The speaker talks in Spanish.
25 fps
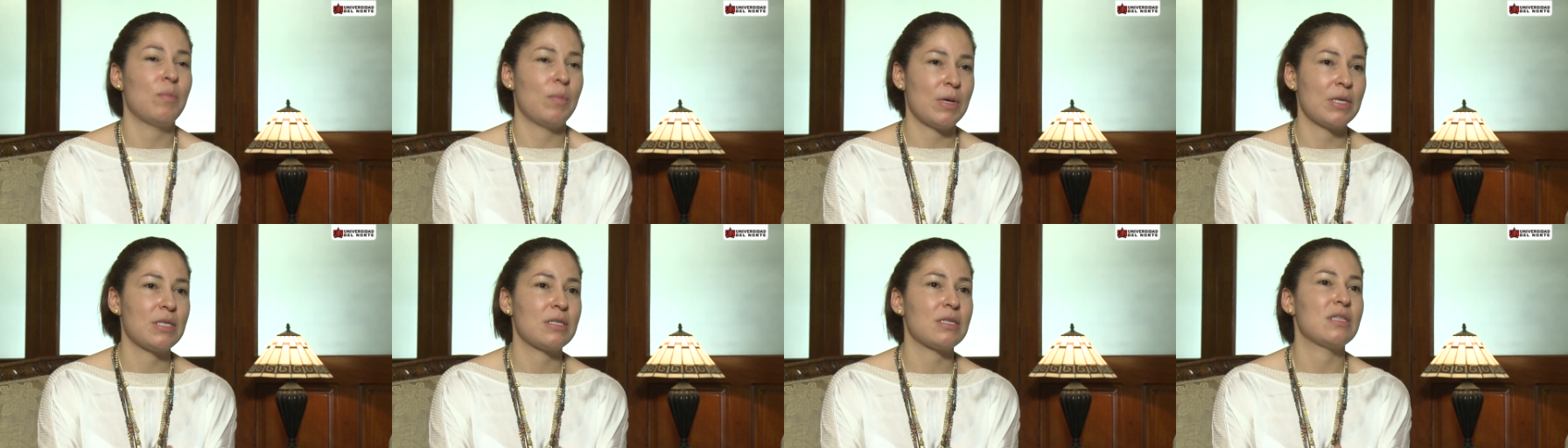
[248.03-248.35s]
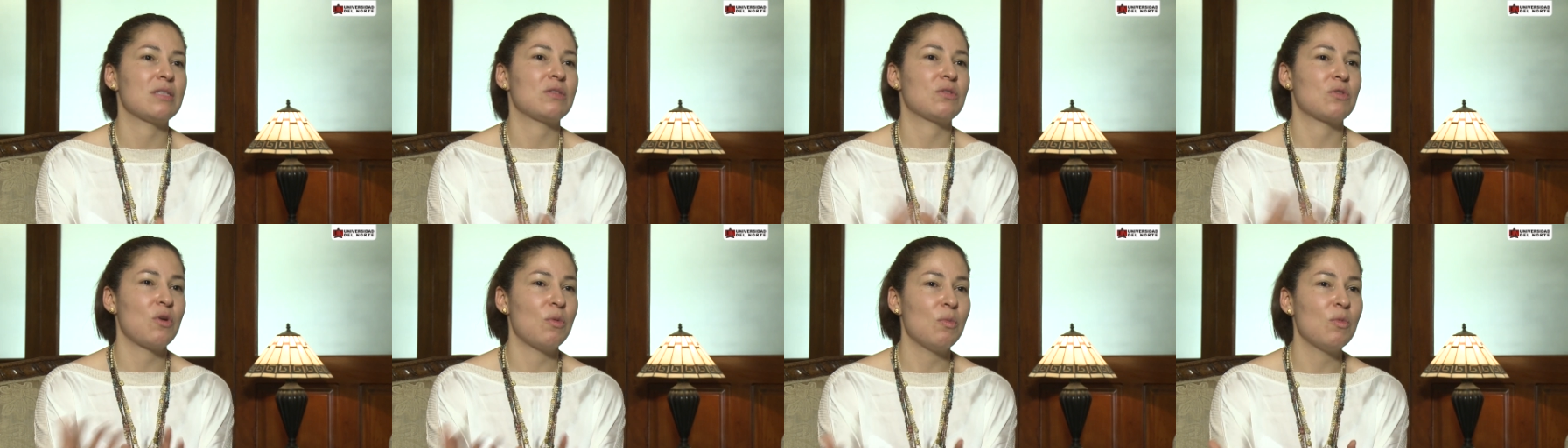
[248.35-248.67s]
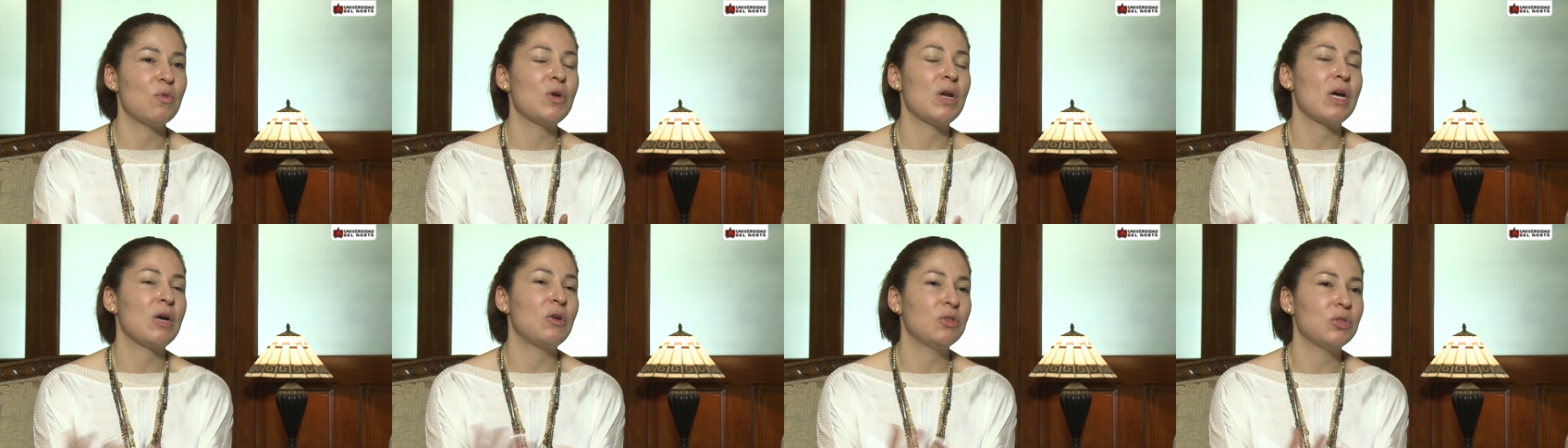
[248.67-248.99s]
pues es
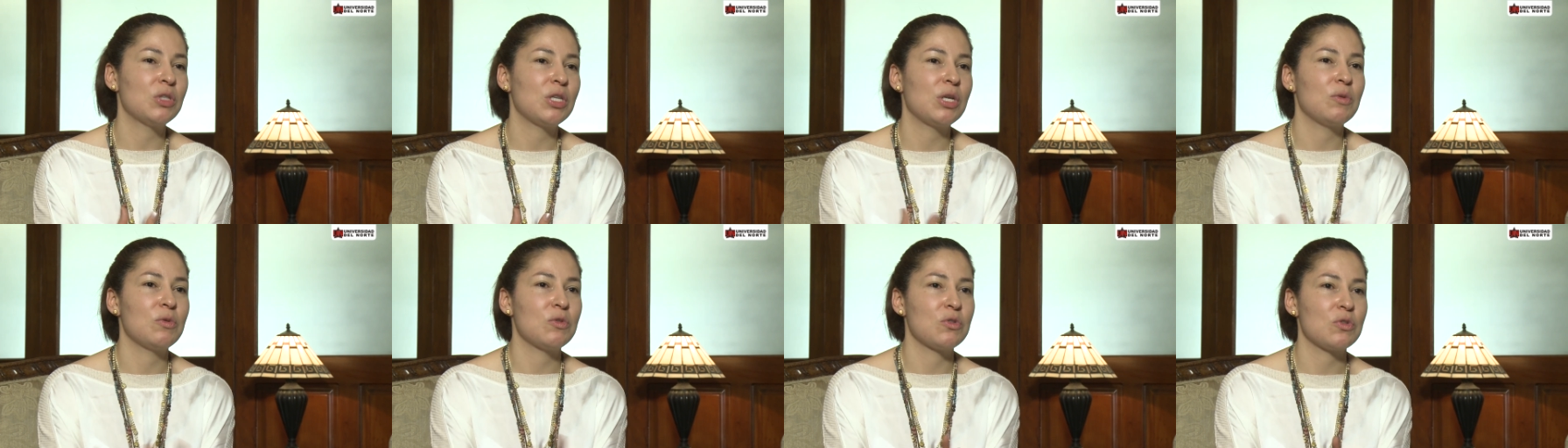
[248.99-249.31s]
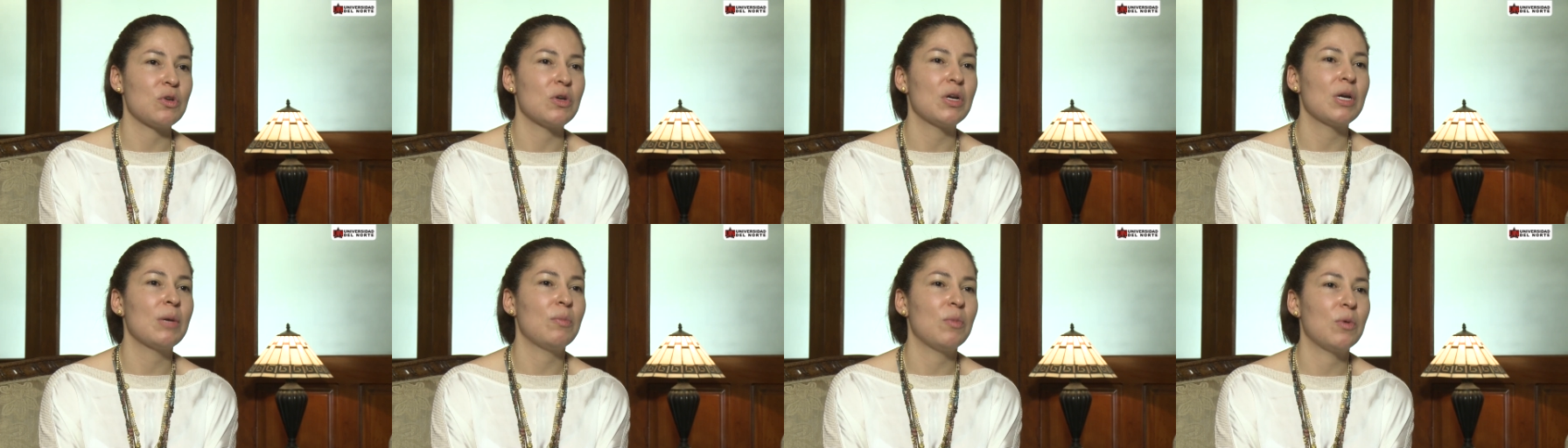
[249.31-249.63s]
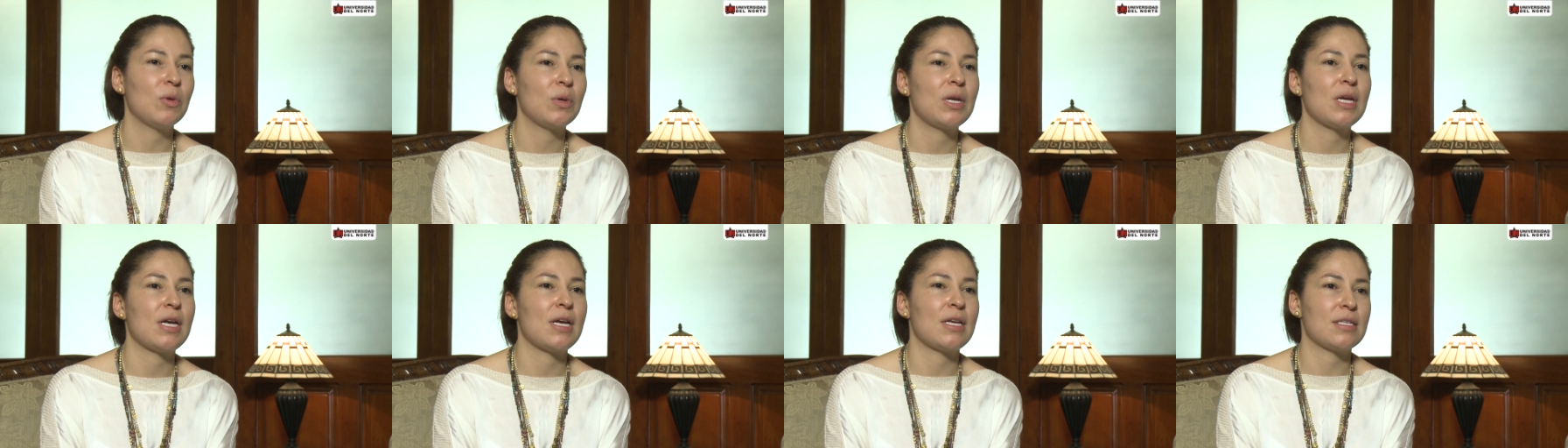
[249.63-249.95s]
como una contribución que
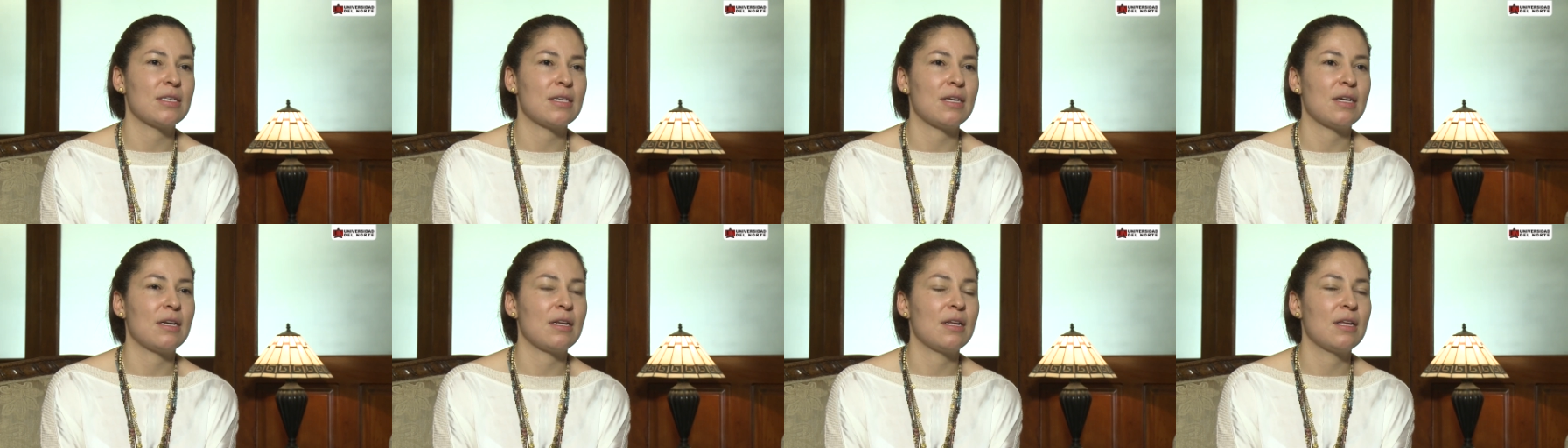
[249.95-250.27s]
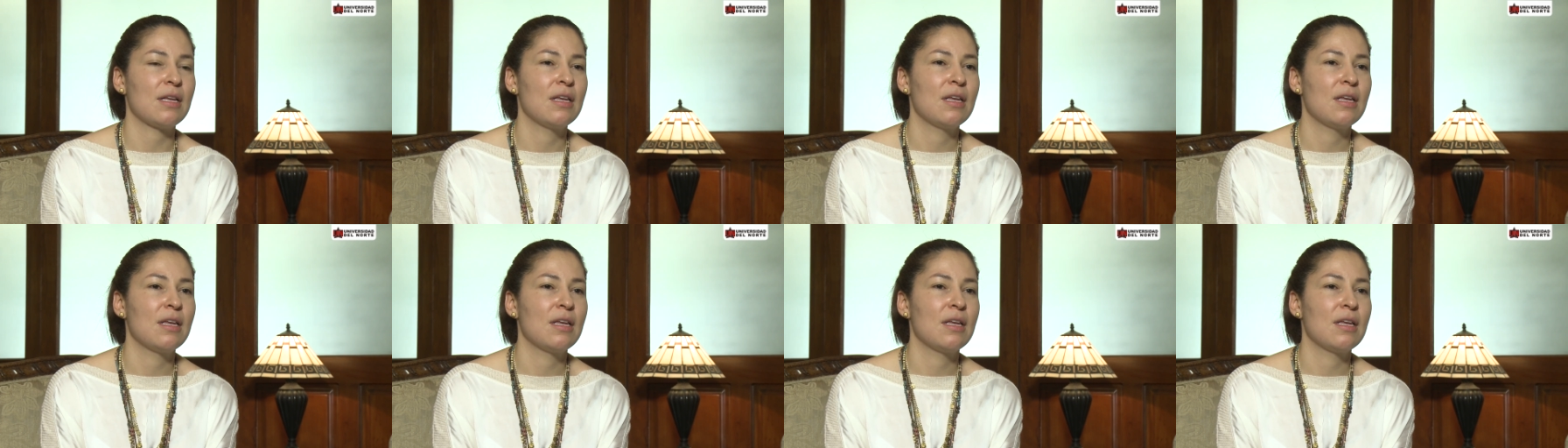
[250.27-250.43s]
podría hacer